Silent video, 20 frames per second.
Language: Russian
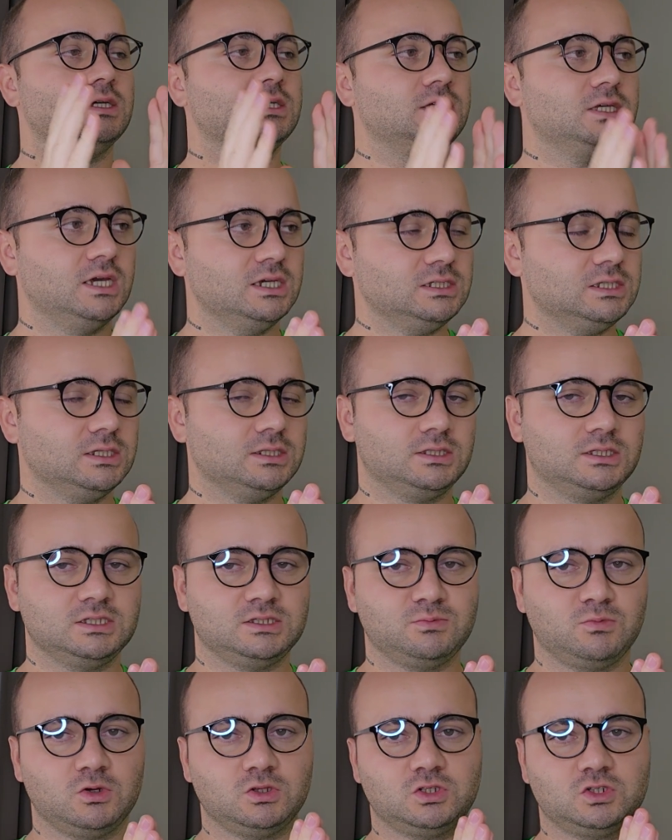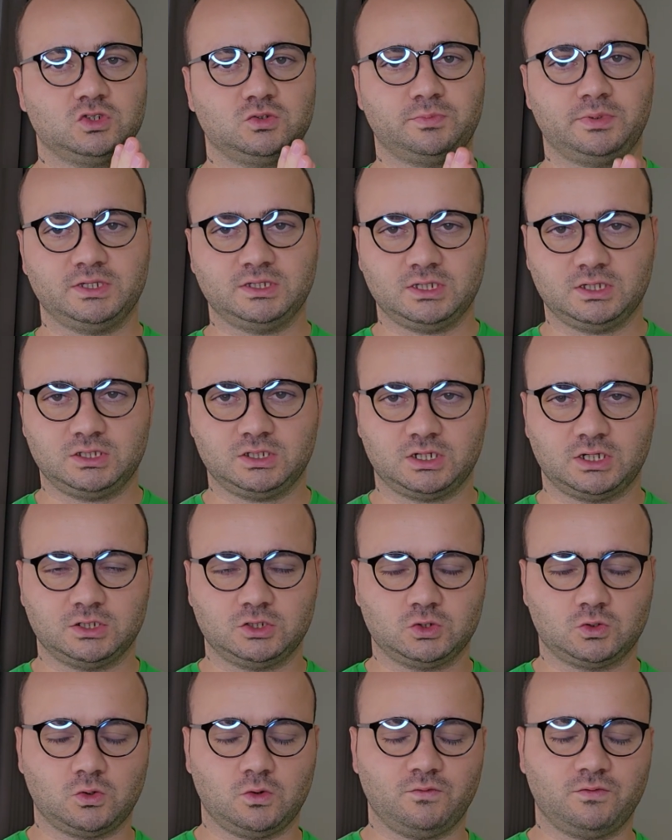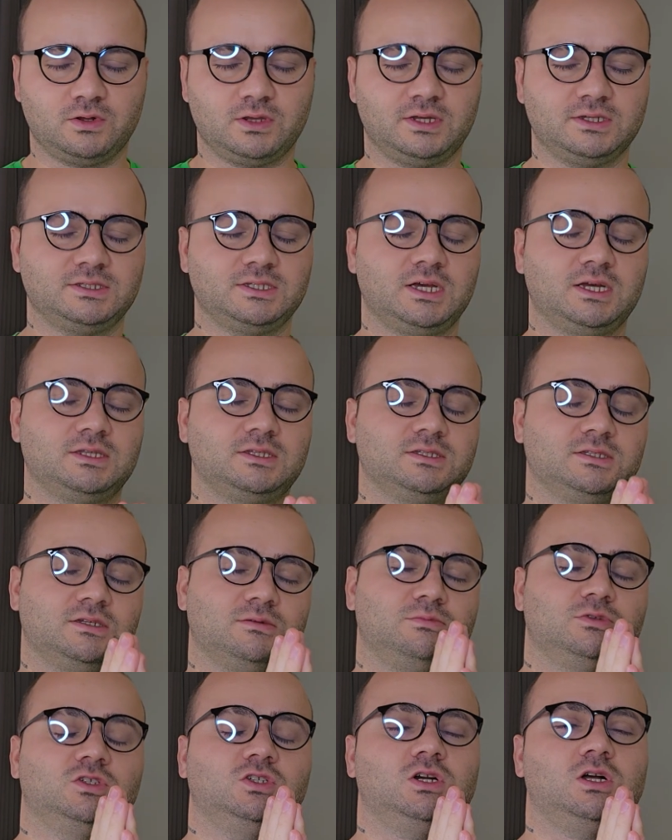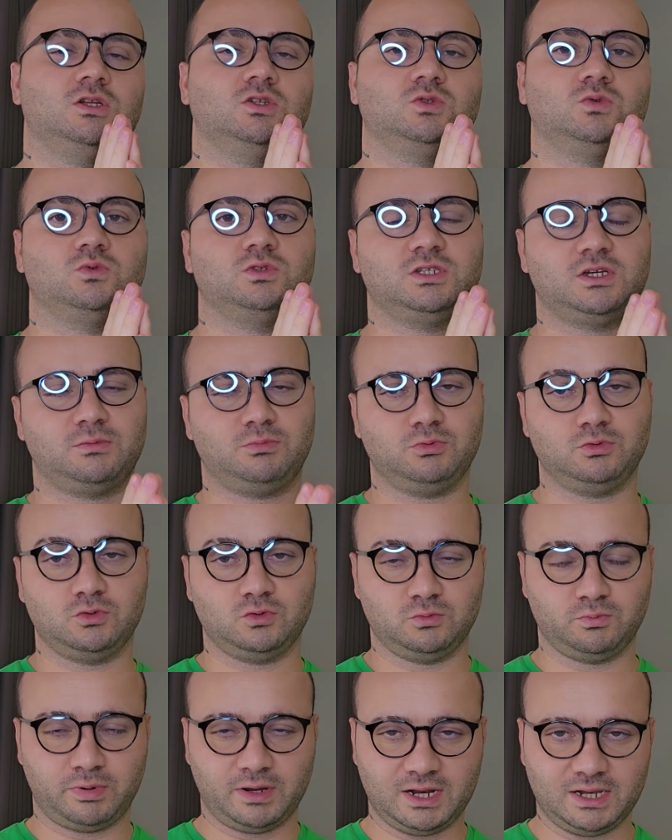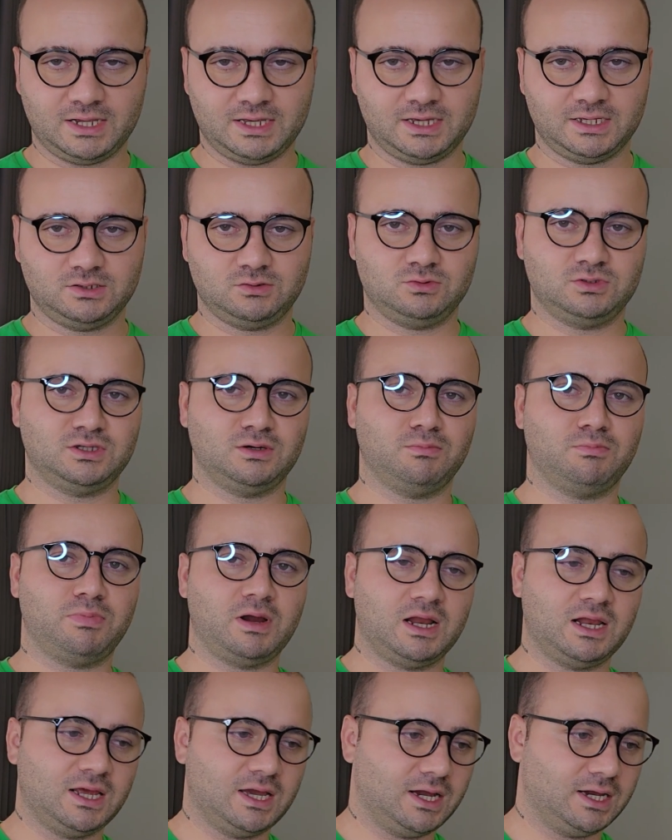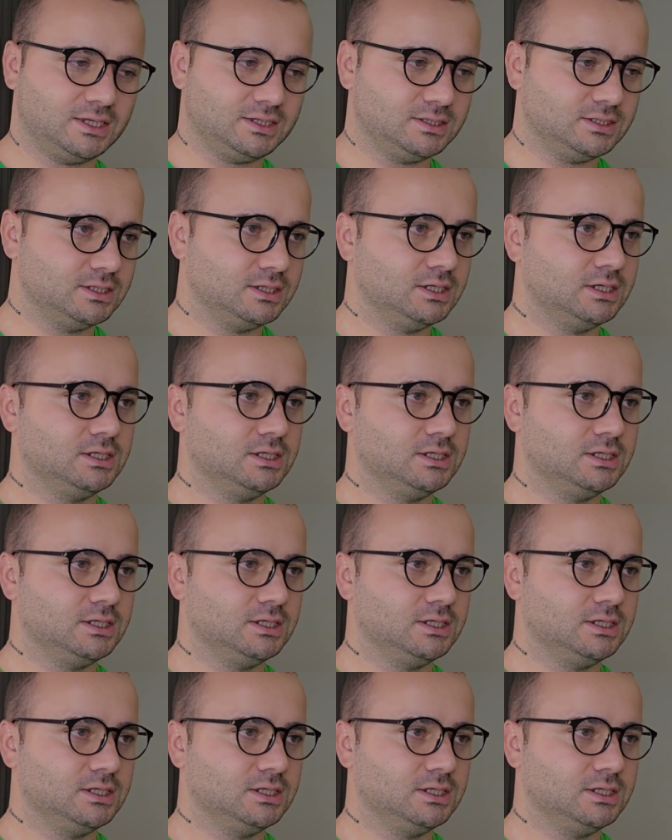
Если ты смотришь без этих очков, глаза ты замечал, что у тебя будут болеть, у тебя болят,